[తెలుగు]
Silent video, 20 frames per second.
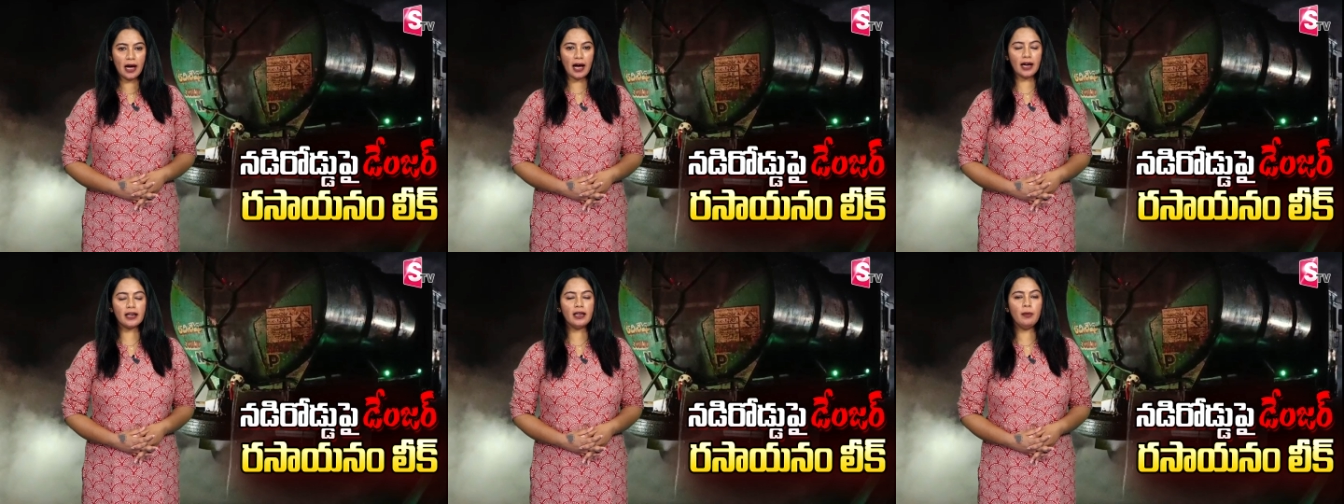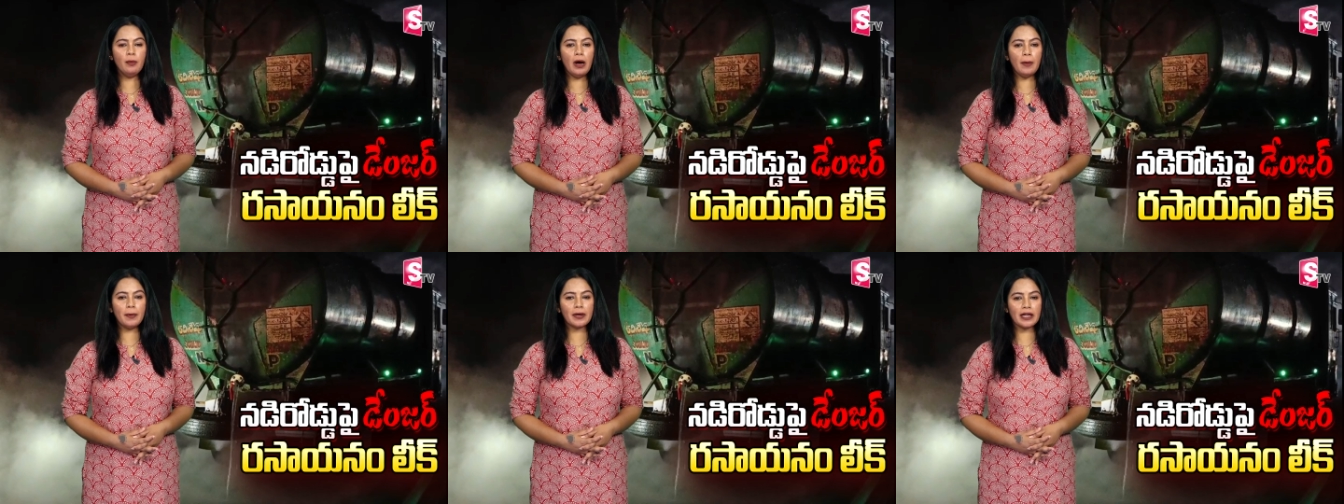
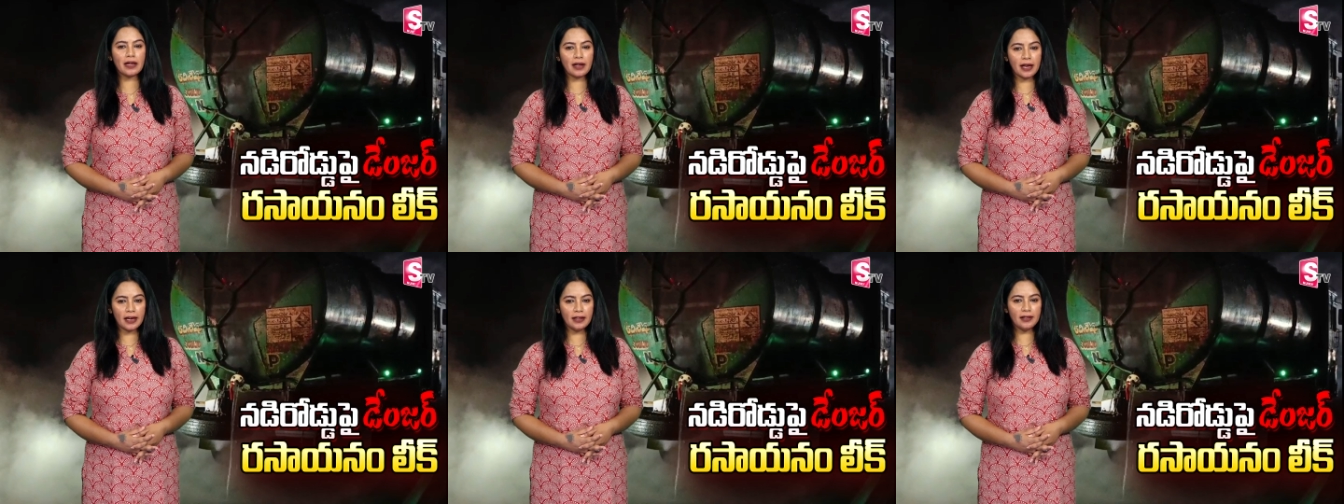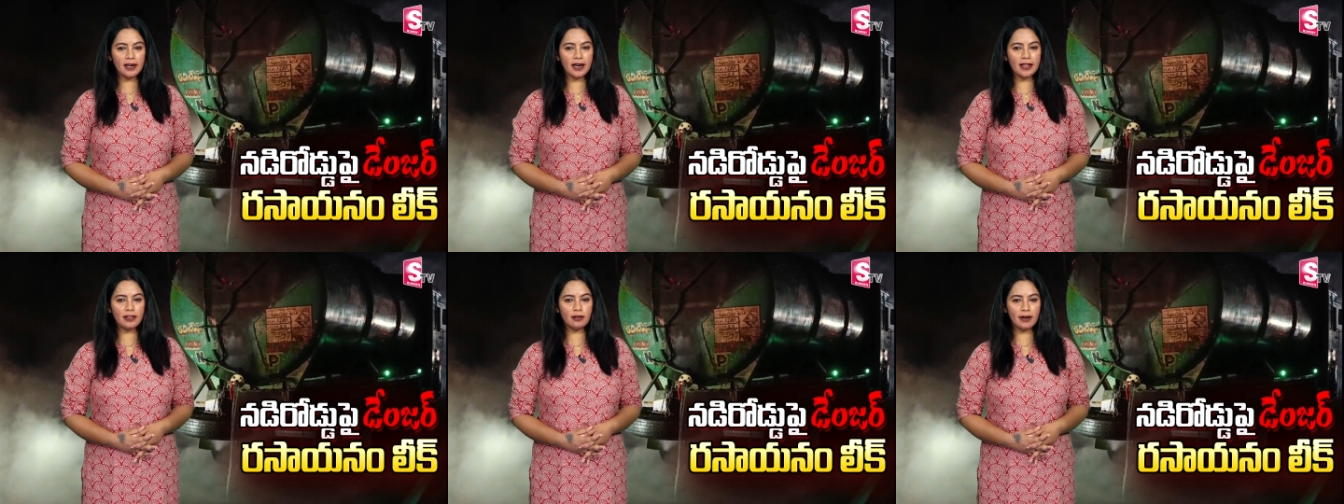అగ్నిమాపక
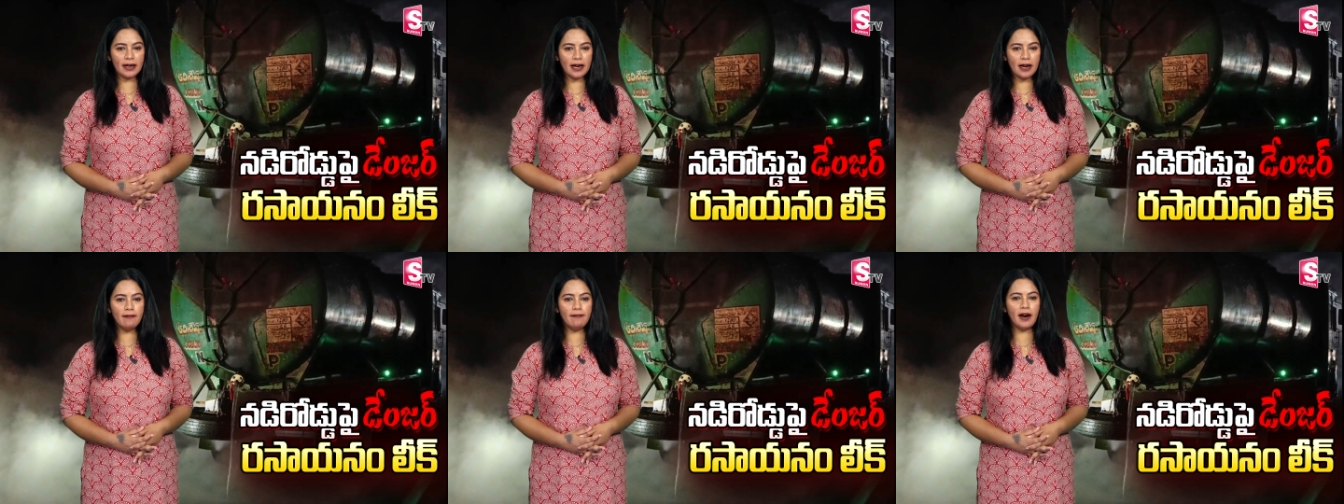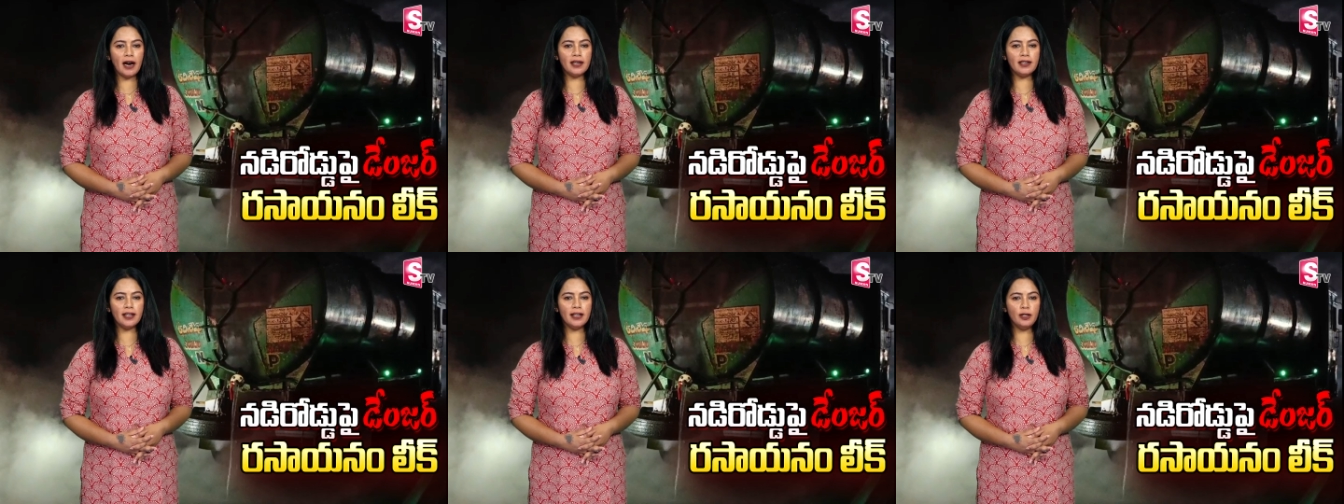కేంద్రాల ద్వారా
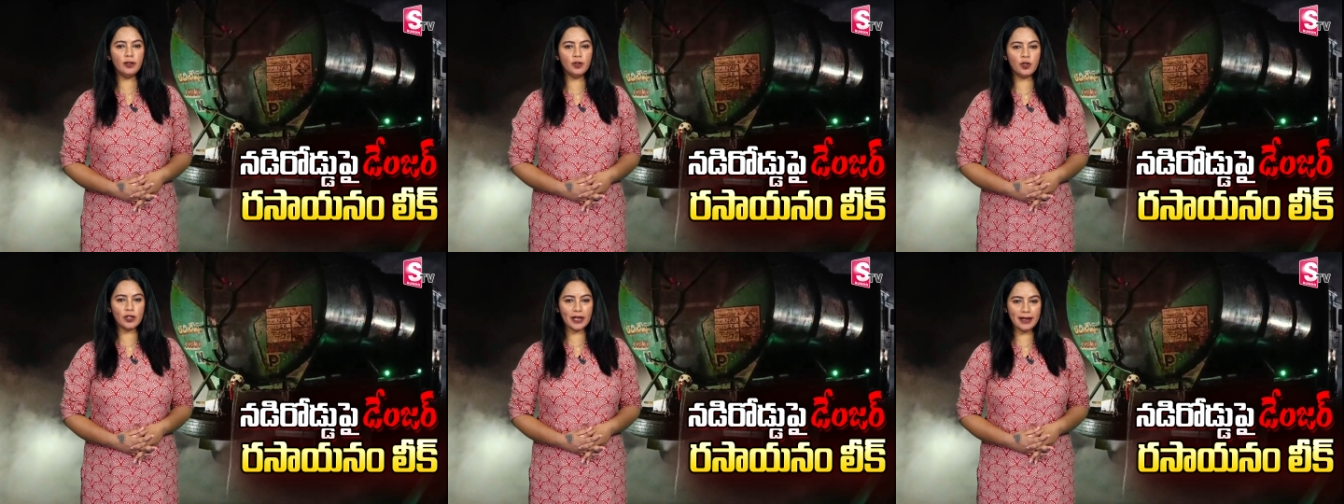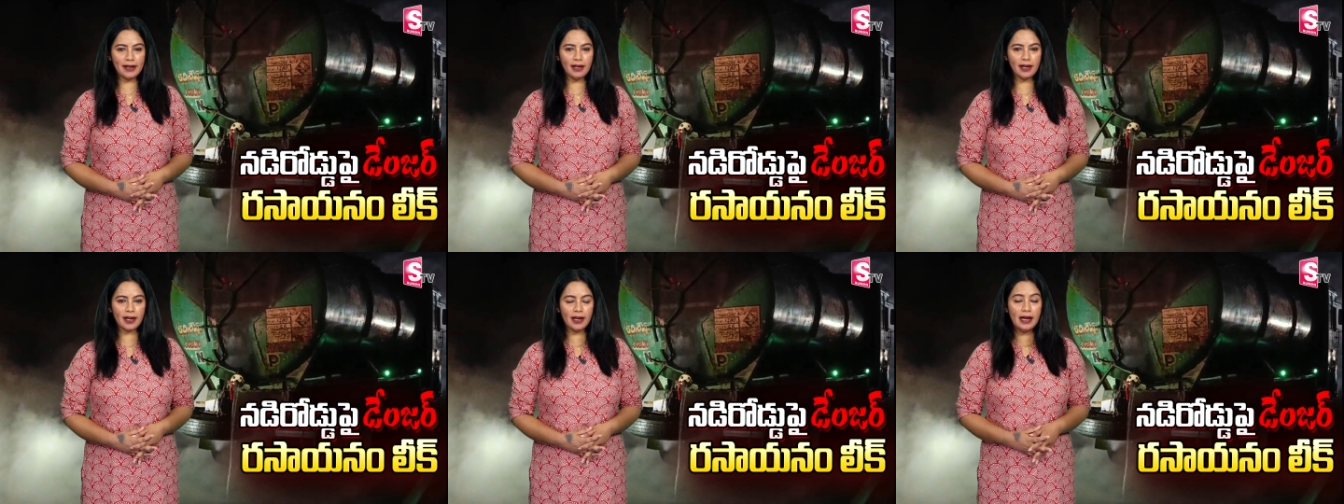వాటర్ ను
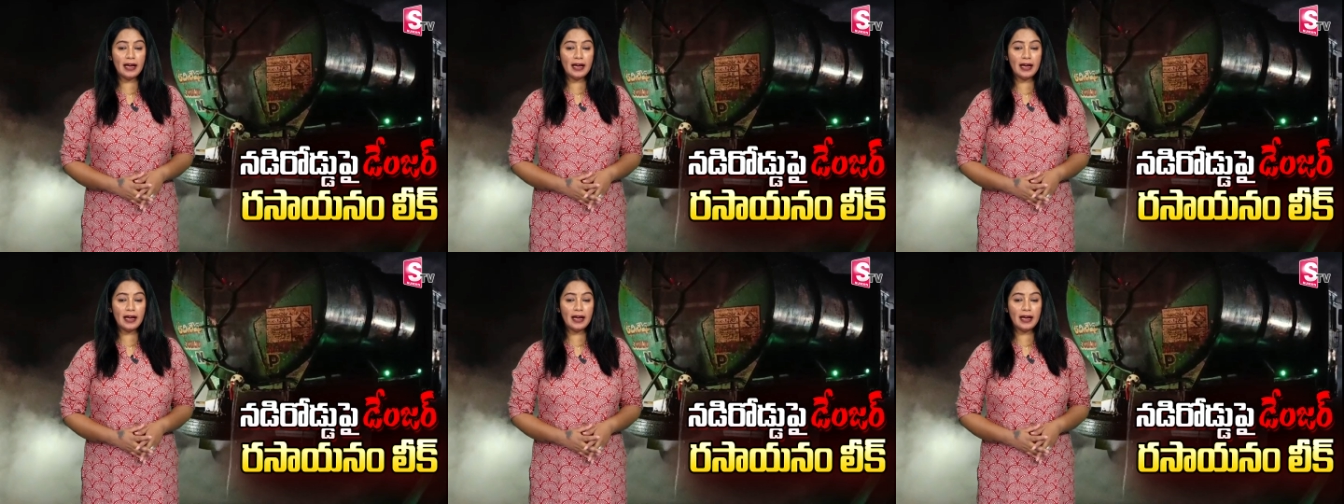జల్లి